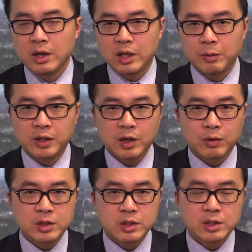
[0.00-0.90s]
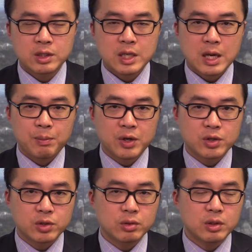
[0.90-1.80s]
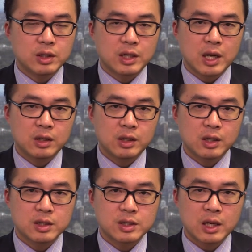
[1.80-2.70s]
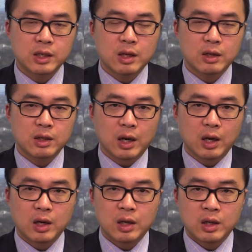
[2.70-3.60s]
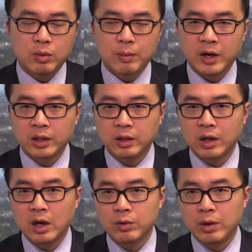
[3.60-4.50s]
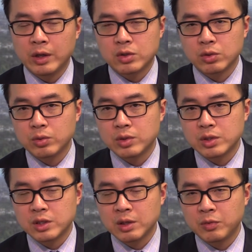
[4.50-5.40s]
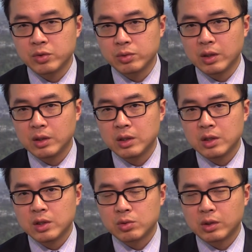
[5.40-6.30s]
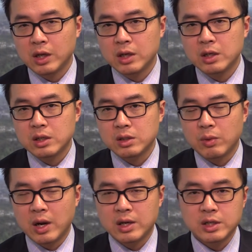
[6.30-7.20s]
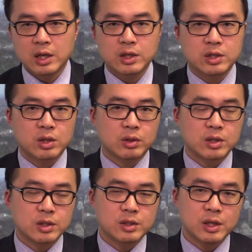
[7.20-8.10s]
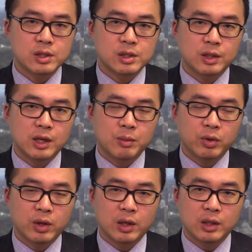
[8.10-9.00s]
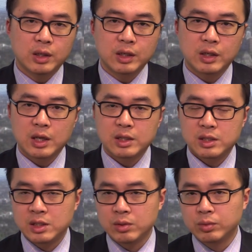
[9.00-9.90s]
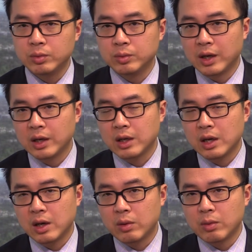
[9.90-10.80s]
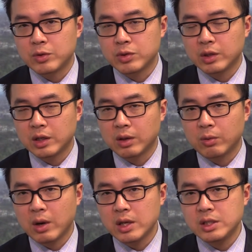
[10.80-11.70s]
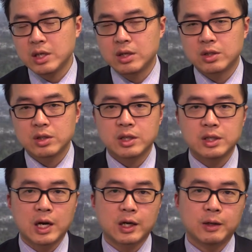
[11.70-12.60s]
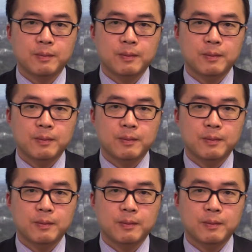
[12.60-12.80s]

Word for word: 那么铁矿石在本周连跌了三天啊，我们看到呢，澳元也终于是撑不住了。昨天晚上的时候呢，是正式跌破了零点七五五零，好，我们说到的关键支撑价格。